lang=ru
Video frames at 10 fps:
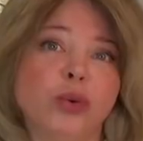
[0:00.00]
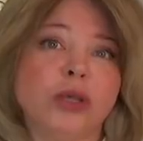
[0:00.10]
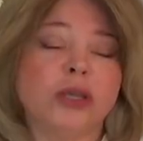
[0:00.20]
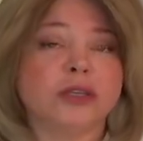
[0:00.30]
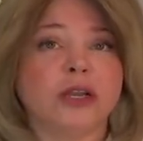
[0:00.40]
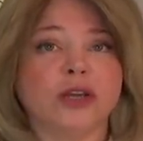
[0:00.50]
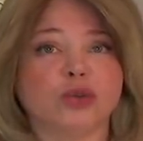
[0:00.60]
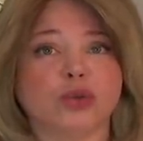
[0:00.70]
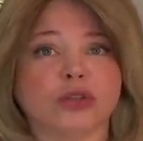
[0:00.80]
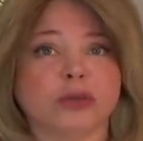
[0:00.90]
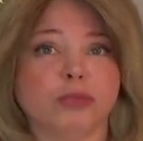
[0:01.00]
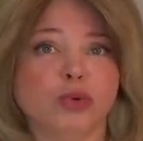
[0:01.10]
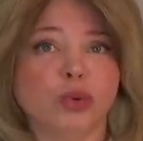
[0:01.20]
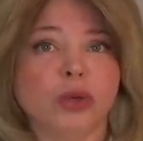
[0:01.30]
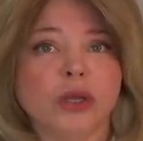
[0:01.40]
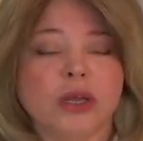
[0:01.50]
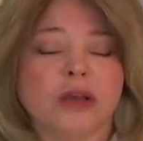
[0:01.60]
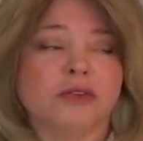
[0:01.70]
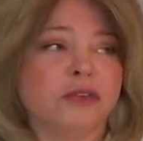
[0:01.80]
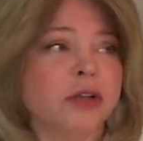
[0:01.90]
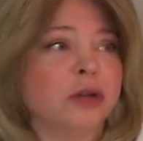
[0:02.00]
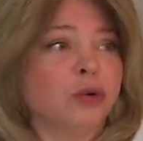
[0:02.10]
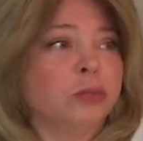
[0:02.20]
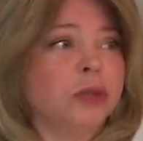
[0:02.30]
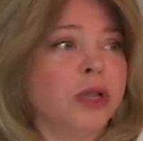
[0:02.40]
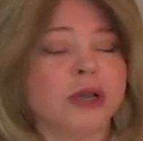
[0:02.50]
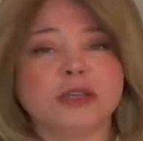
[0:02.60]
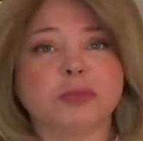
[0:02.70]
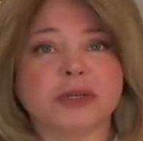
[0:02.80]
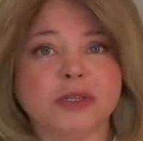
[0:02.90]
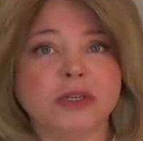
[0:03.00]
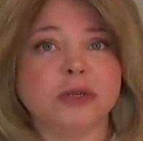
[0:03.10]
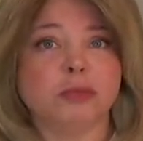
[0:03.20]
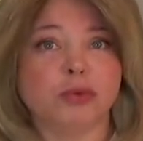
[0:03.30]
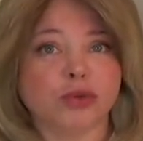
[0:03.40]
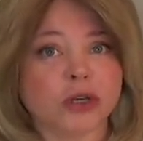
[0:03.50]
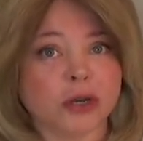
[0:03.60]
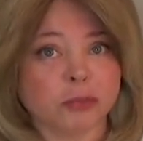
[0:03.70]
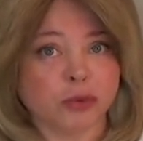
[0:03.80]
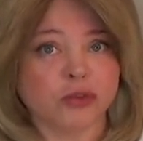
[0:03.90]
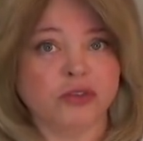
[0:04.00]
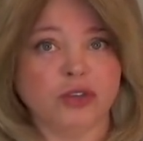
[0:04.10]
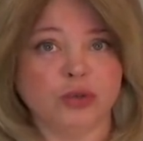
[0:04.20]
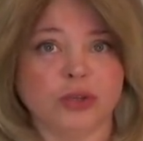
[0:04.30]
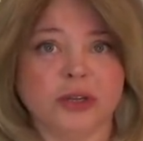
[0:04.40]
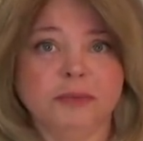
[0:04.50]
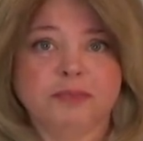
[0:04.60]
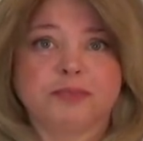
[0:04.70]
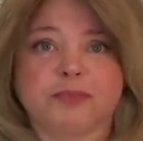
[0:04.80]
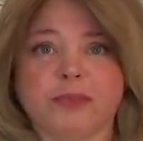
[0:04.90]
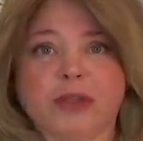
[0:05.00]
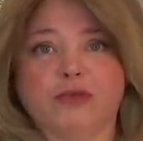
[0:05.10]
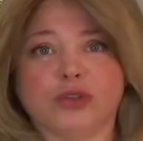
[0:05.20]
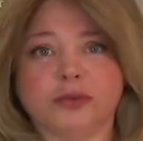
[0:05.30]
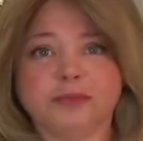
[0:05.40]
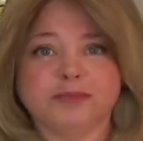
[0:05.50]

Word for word: И если я что-то забуду, вы у меня спросите под, под видео, да? Вот.